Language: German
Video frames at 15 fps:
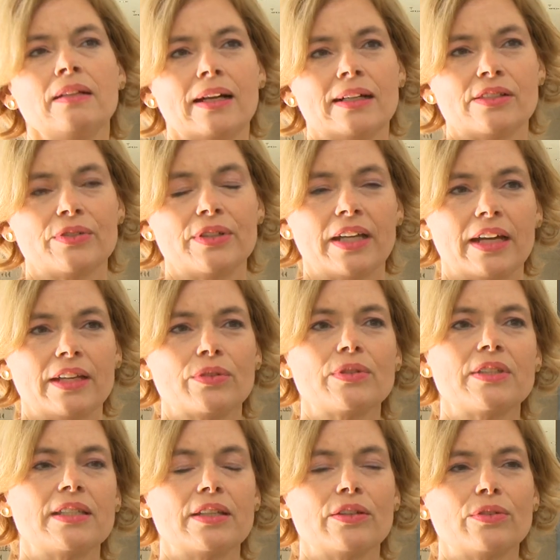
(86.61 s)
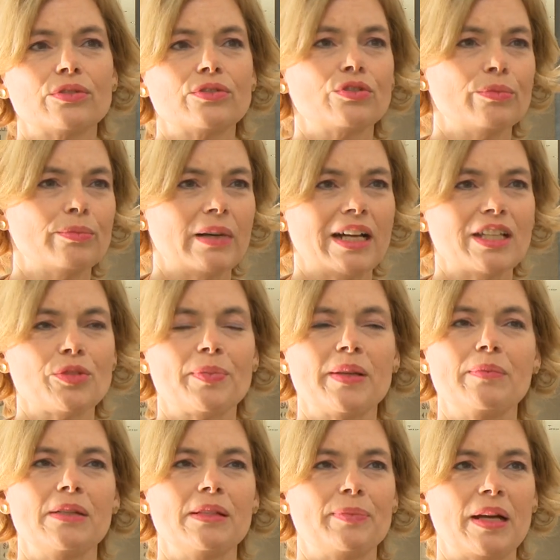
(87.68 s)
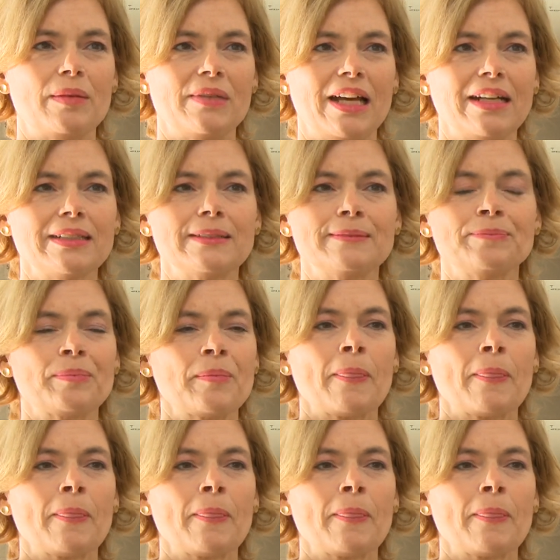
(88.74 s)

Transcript: also die Reduzierung zum Beispiel beim Lachs